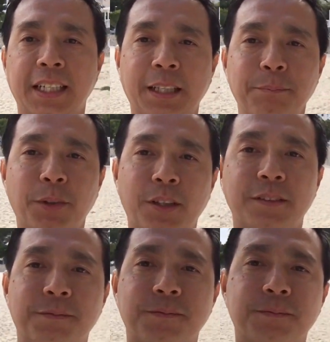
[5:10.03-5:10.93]
ayan po.
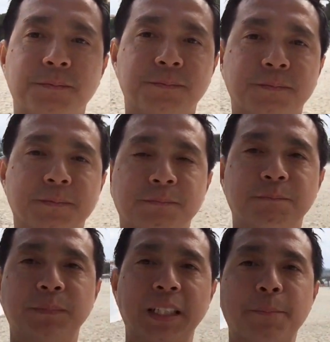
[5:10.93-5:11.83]

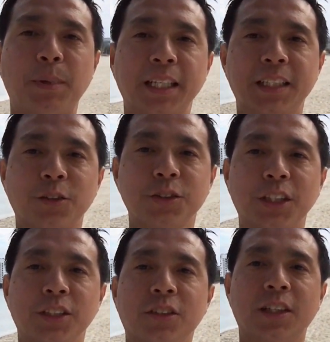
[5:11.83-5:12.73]
Pinapakita ko sa
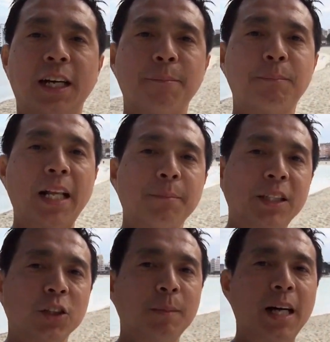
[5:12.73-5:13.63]
inyo ang
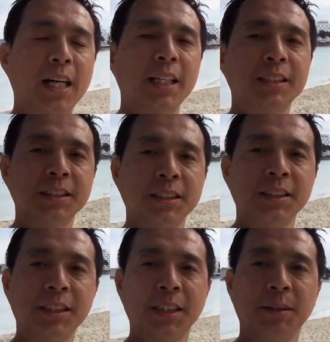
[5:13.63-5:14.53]
Palma Nova.
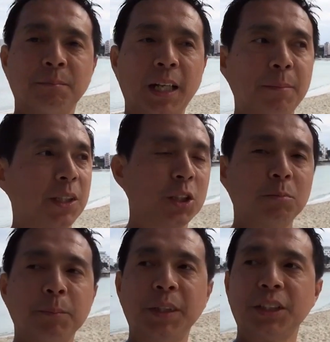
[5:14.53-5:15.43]
Palma
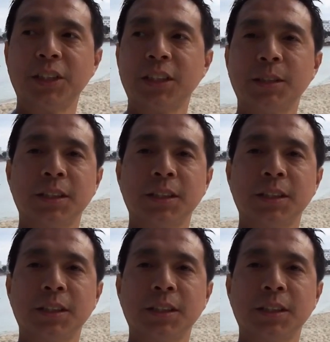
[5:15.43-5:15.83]
Nova Beach.